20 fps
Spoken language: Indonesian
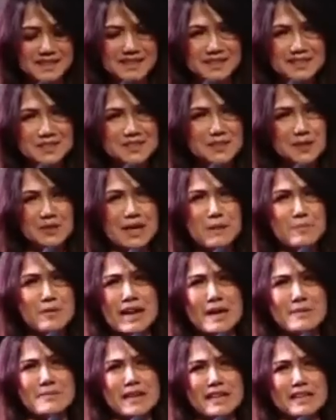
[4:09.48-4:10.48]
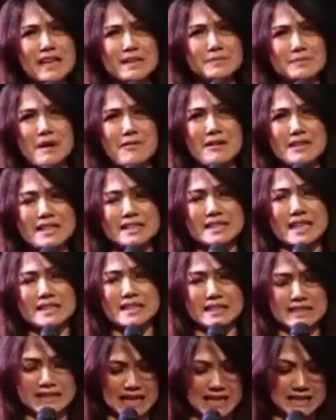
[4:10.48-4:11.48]
Saudara boleh melihat bahwa kita
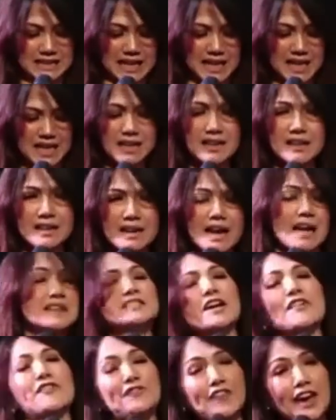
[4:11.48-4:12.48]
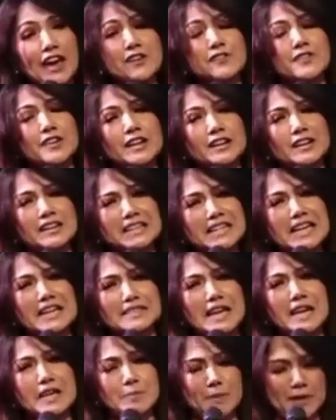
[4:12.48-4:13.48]
ternyata ada favor yang
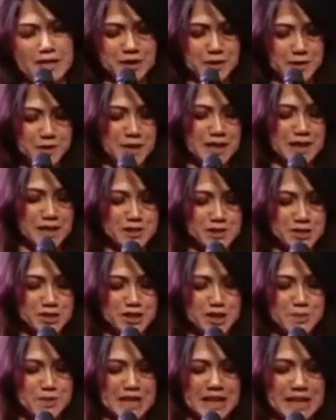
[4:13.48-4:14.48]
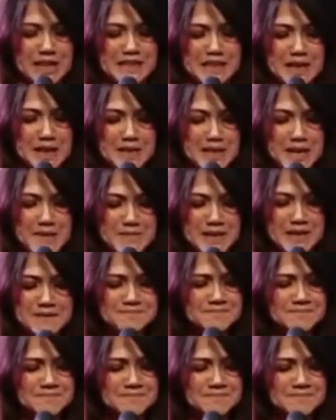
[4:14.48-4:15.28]
daripada Tuhan. Yang setuju boleh katakan amin.